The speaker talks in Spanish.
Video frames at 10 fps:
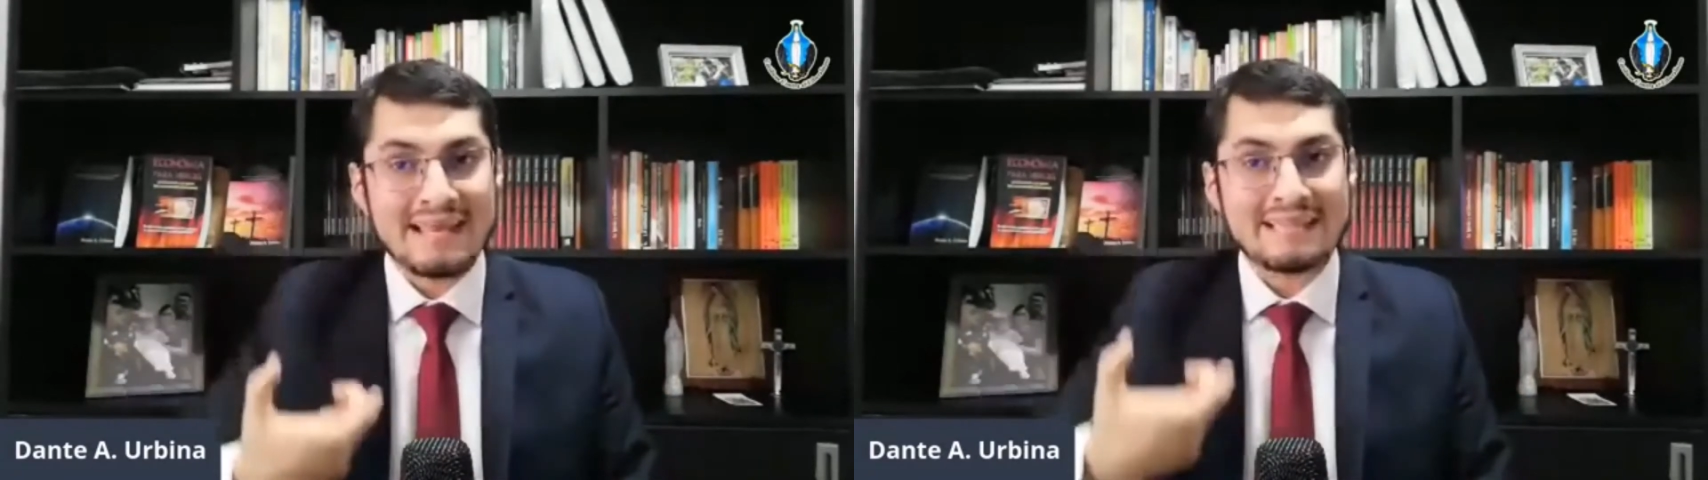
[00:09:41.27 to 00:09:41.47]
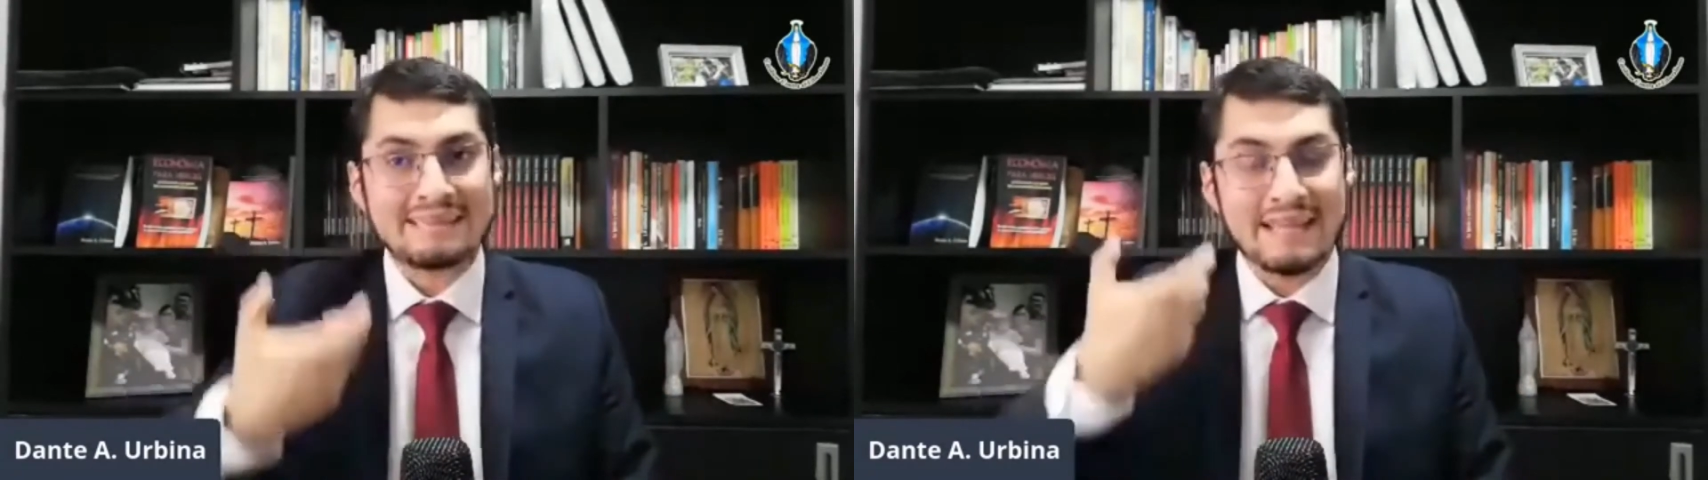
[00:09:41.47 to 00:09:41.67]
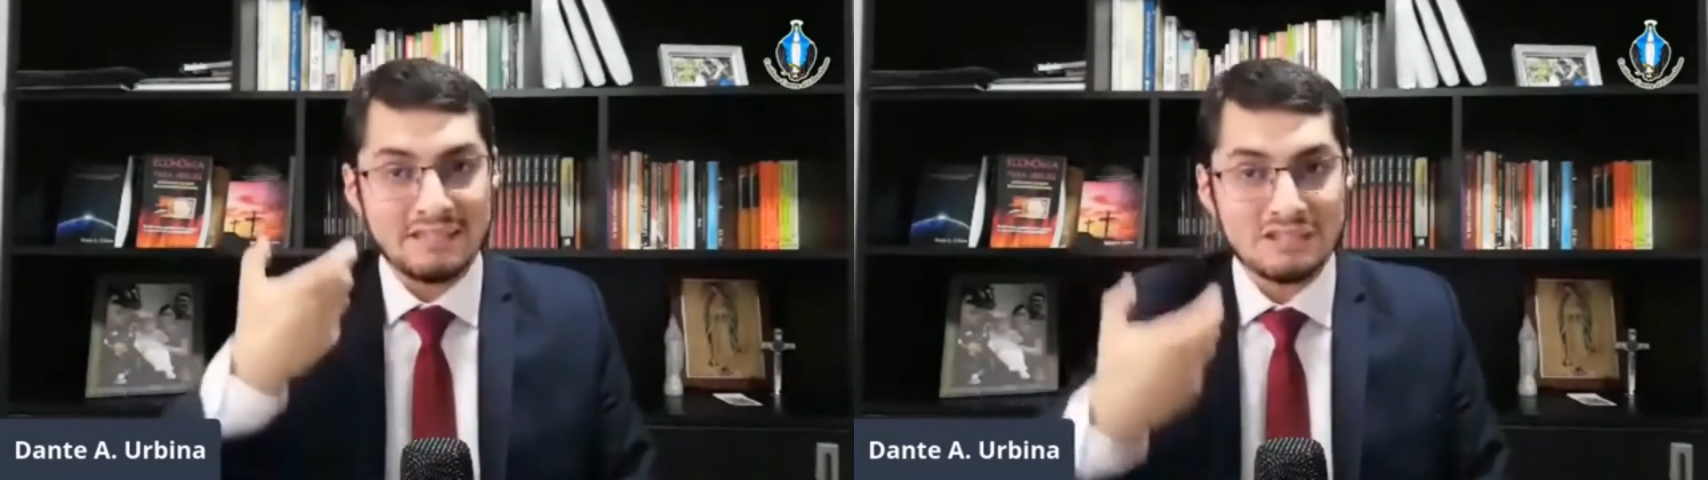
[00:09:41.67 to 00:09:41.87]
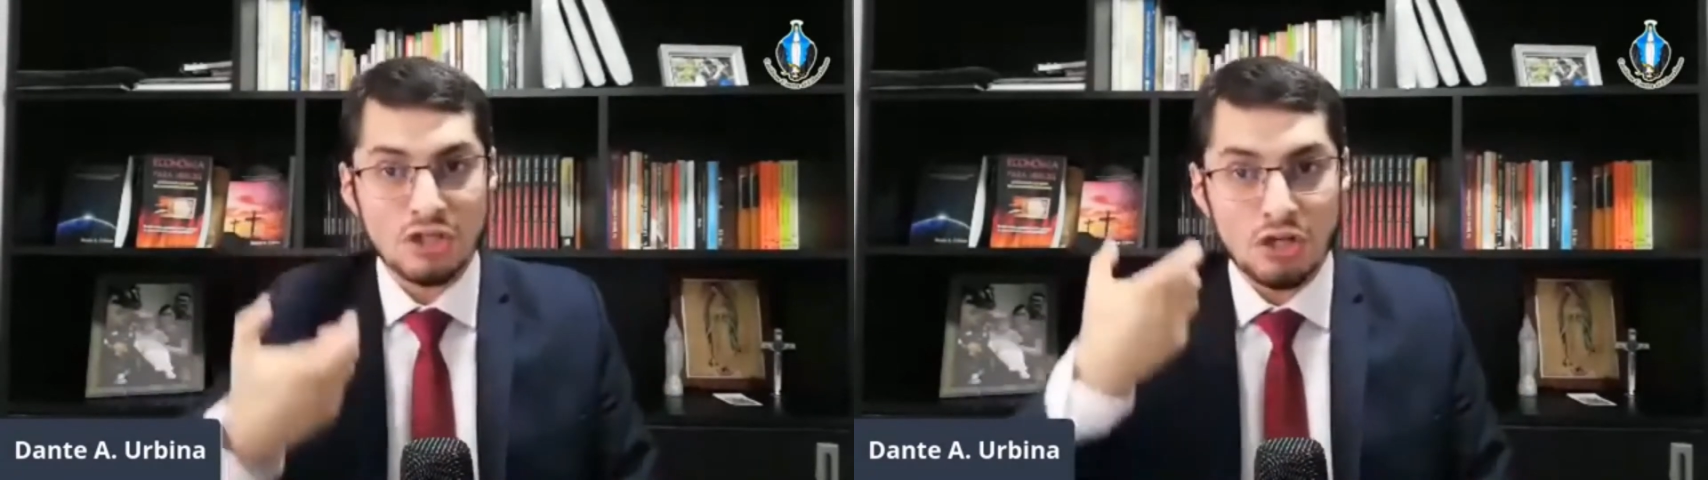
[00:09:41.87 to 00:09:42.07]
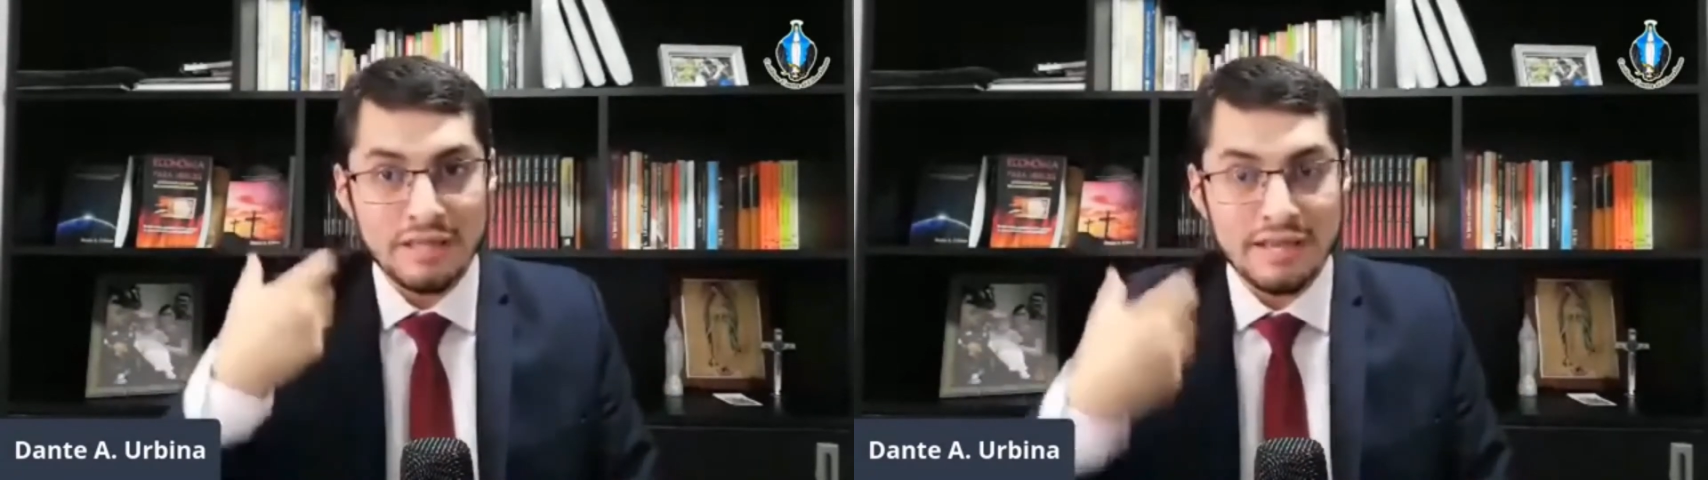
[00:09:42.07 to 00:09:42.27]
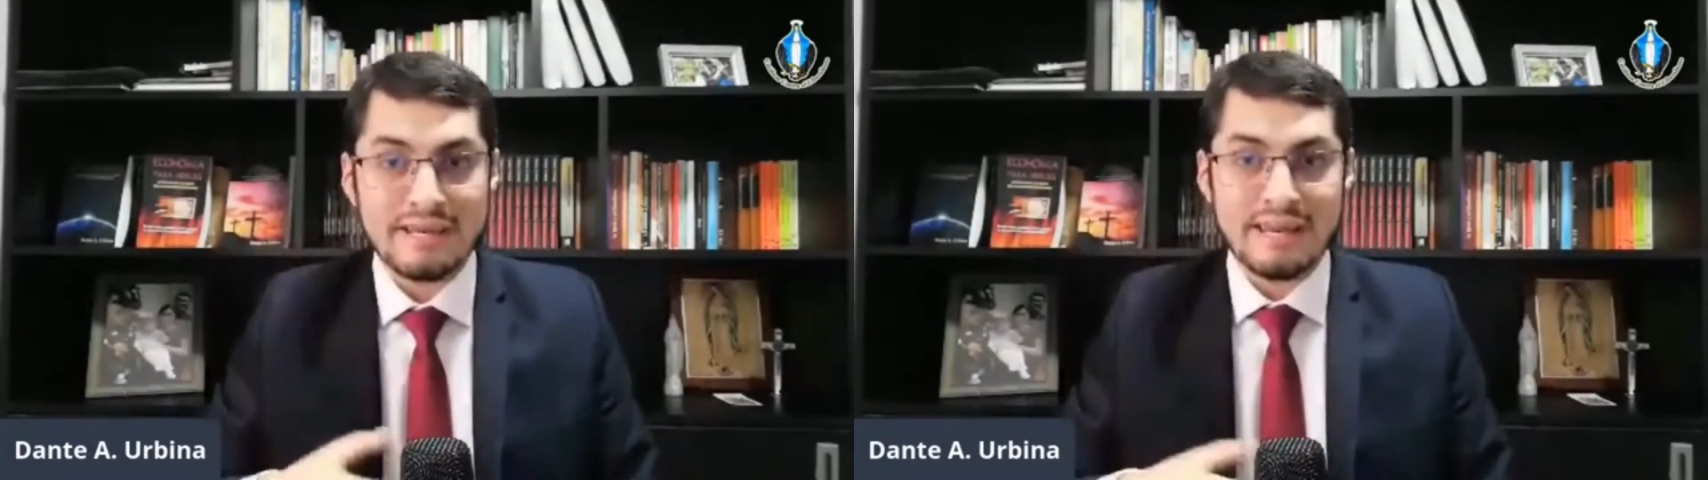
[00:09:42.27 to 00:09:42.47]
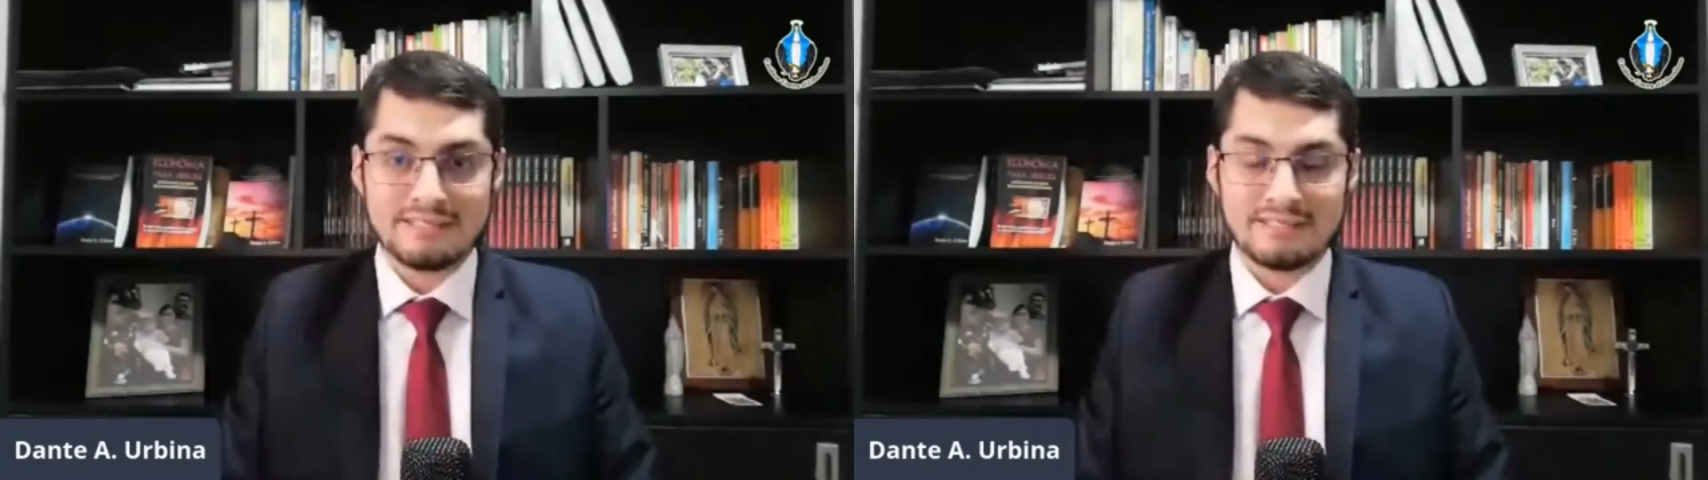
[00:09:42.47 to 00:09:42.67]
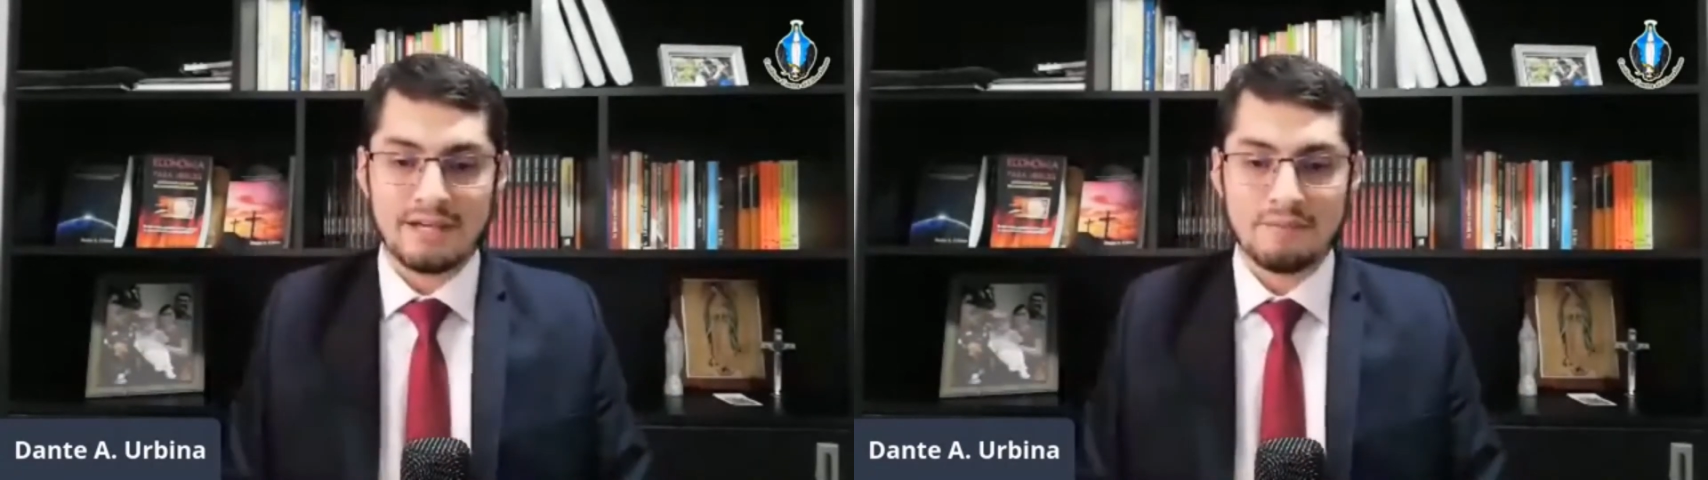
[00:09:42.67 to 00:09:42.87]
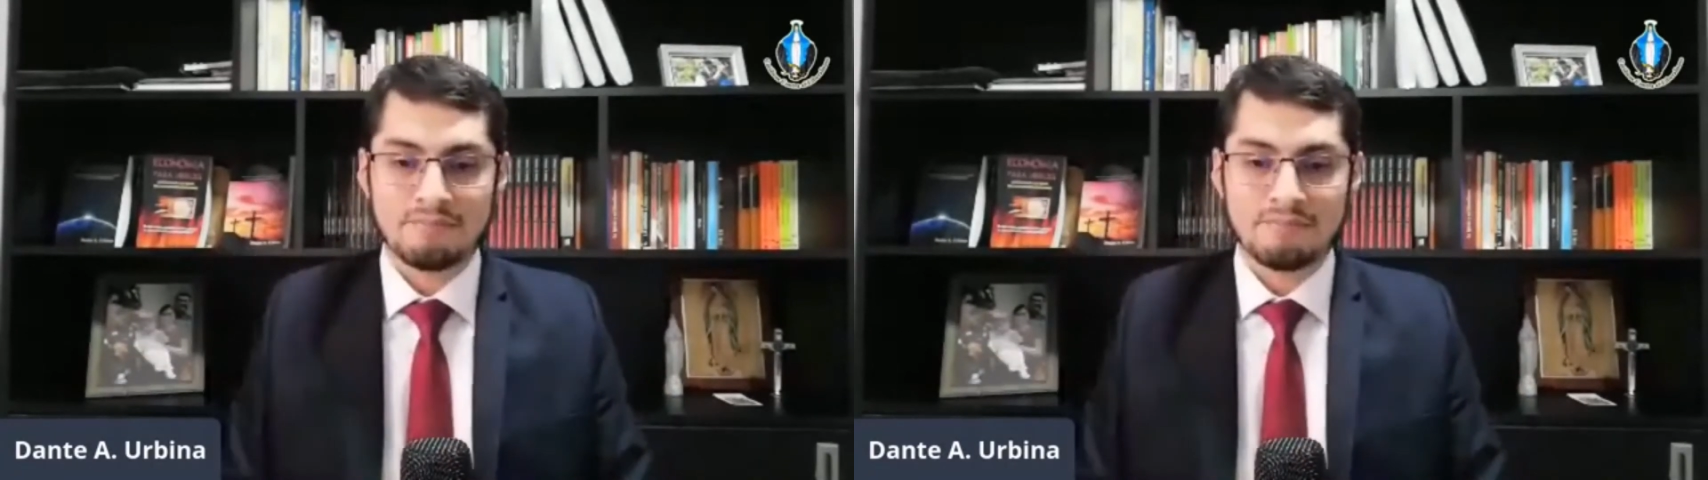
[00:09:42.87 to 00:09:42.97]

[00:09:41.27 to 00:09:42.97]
tradición de la Iglesia.